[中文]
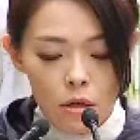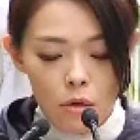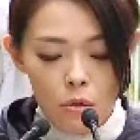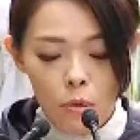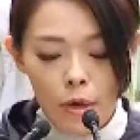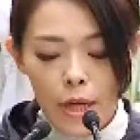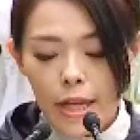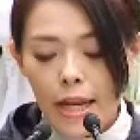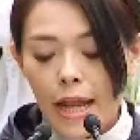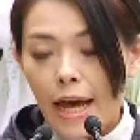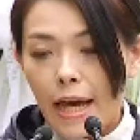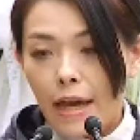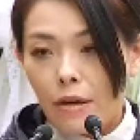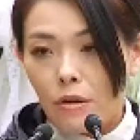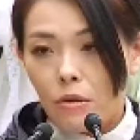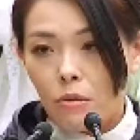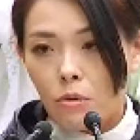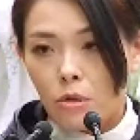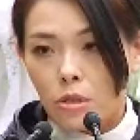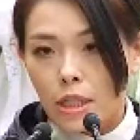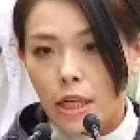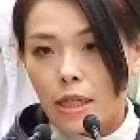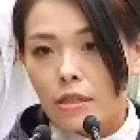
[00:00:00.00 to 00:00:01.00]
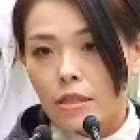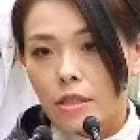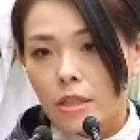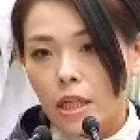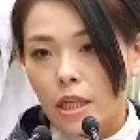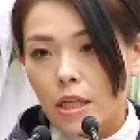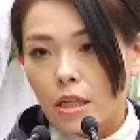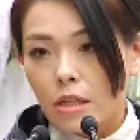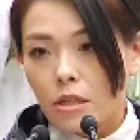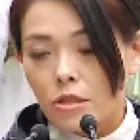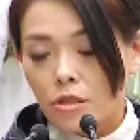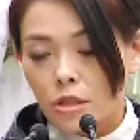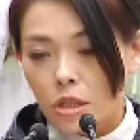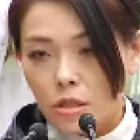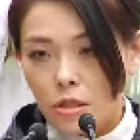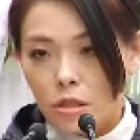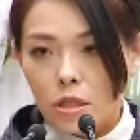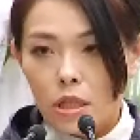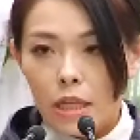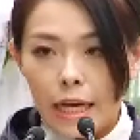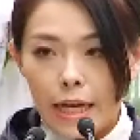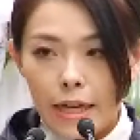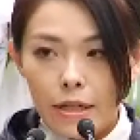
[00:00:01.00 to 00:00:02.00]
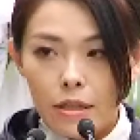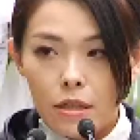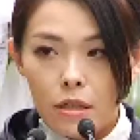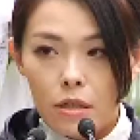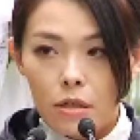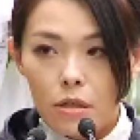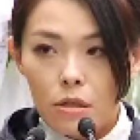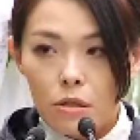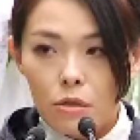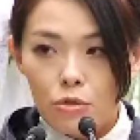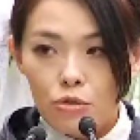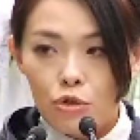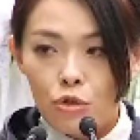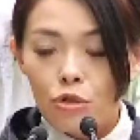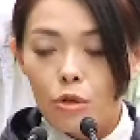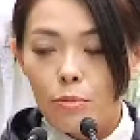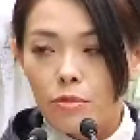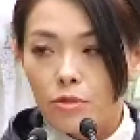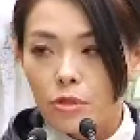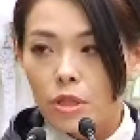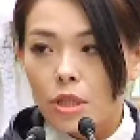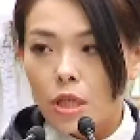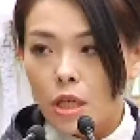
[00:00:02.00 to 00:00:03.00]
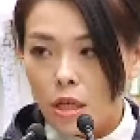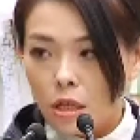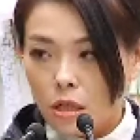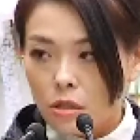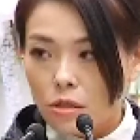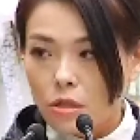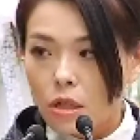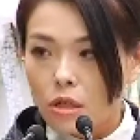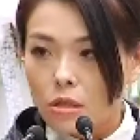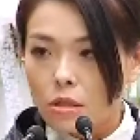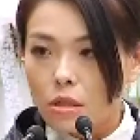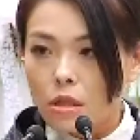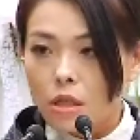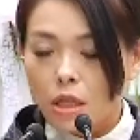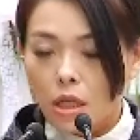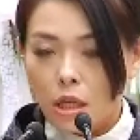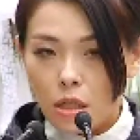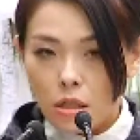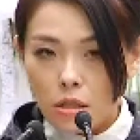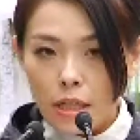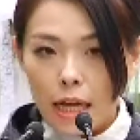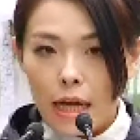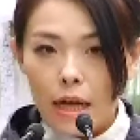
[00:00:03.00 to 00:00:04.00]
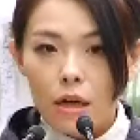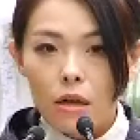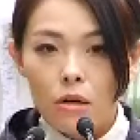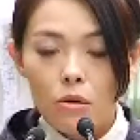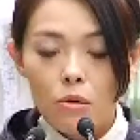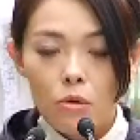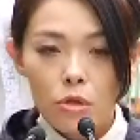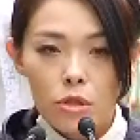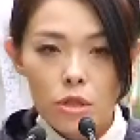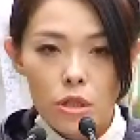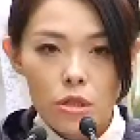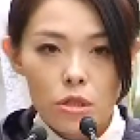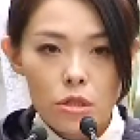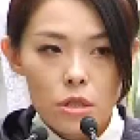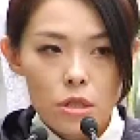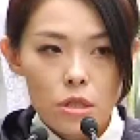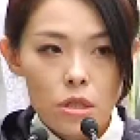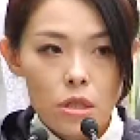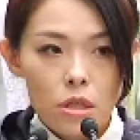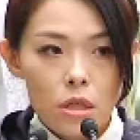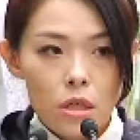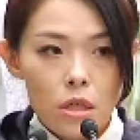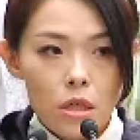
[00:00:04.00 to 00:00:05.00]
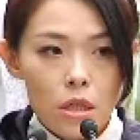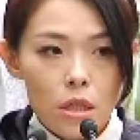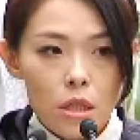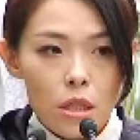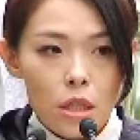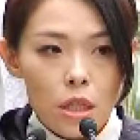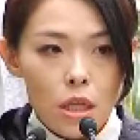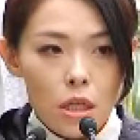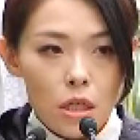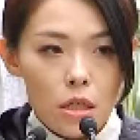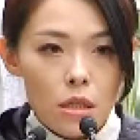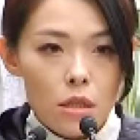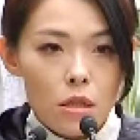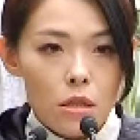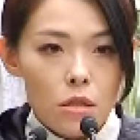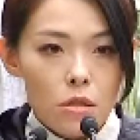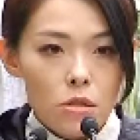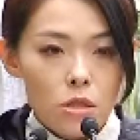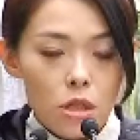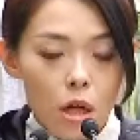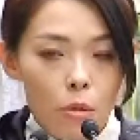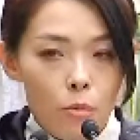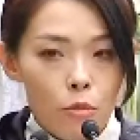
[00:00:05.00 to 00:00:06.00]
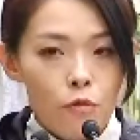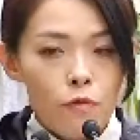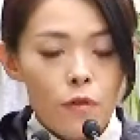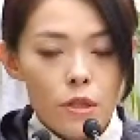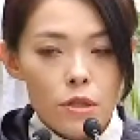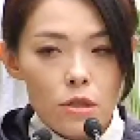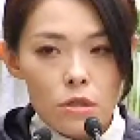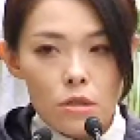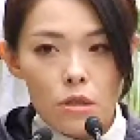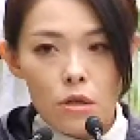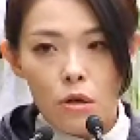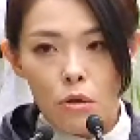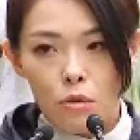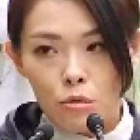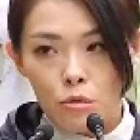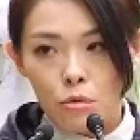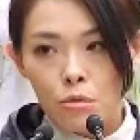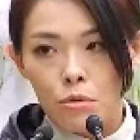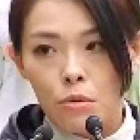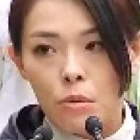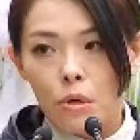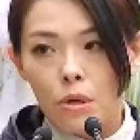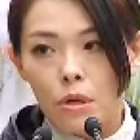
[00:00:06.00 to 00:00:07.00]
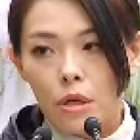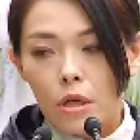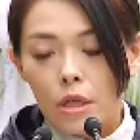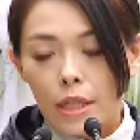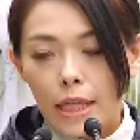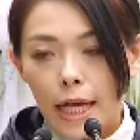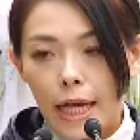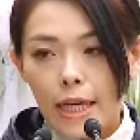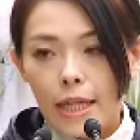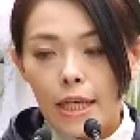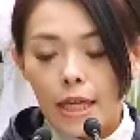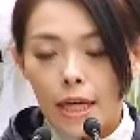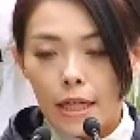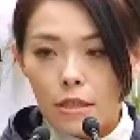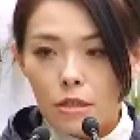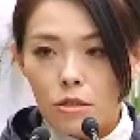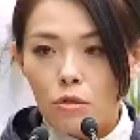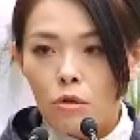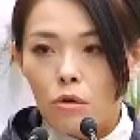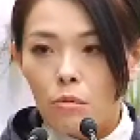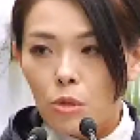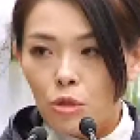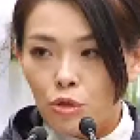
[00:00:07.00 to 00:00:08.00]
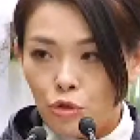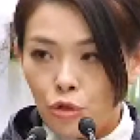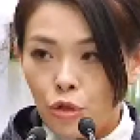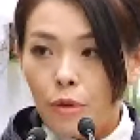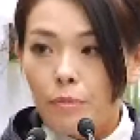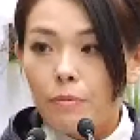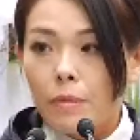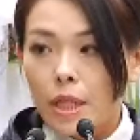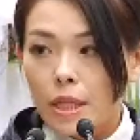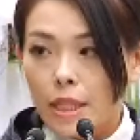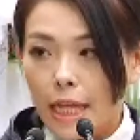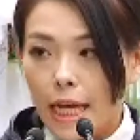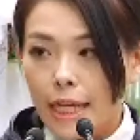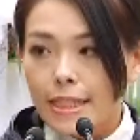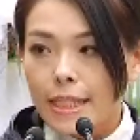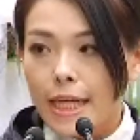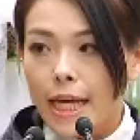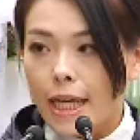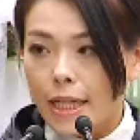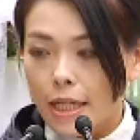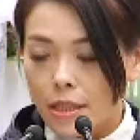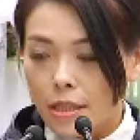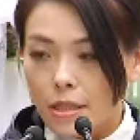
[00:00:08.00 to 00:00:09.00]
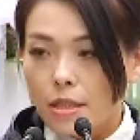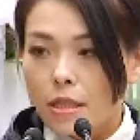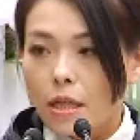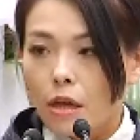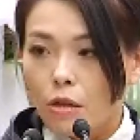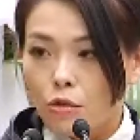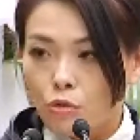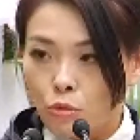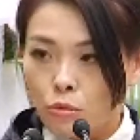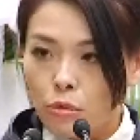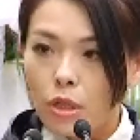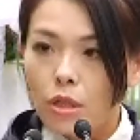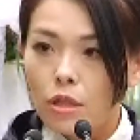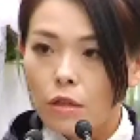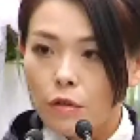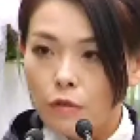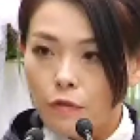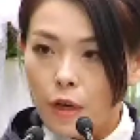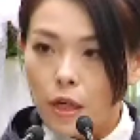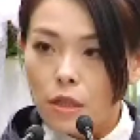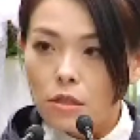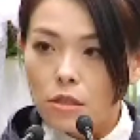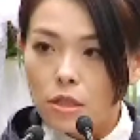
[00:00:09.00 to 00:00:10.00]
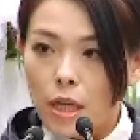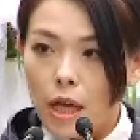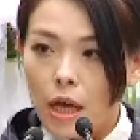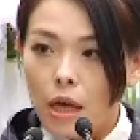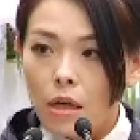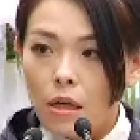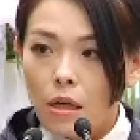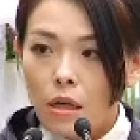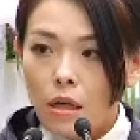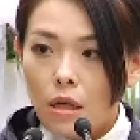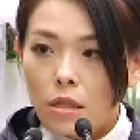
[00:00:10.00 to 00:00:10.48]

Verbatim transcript: 未来，我相信政治改革绝对不是一个人、一个党，或者是一个小部分人的工作，它应该是我们全民大家一起要努力的方向。